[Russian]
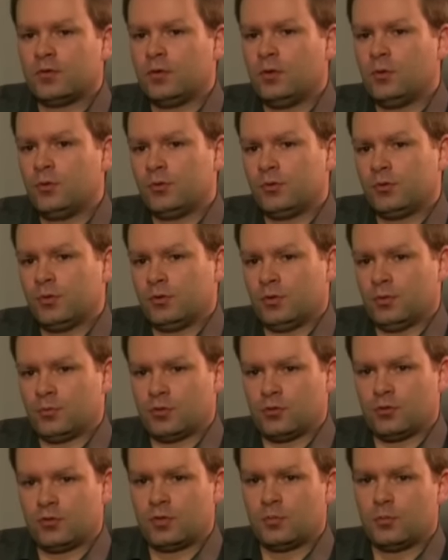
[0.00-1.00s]
вот иллюзию о том,
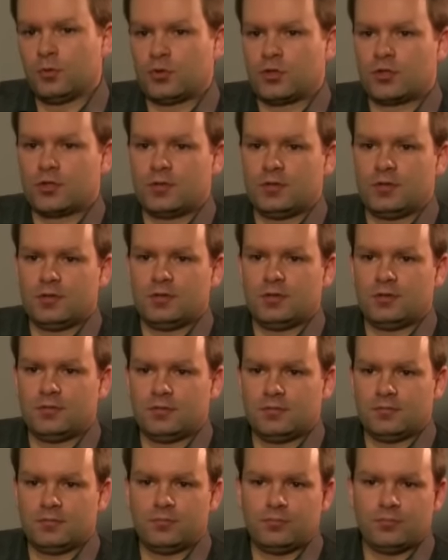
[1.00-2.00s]
что ты можешь
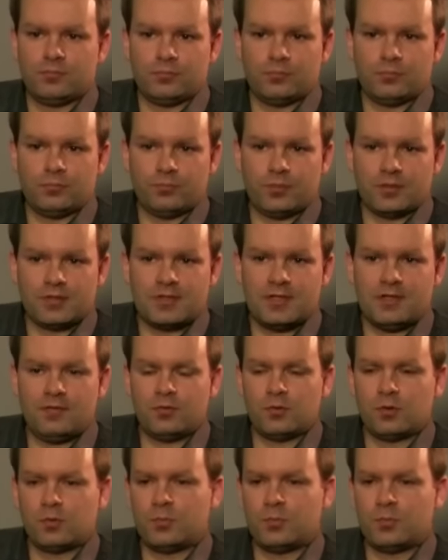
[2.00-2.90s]
поставить,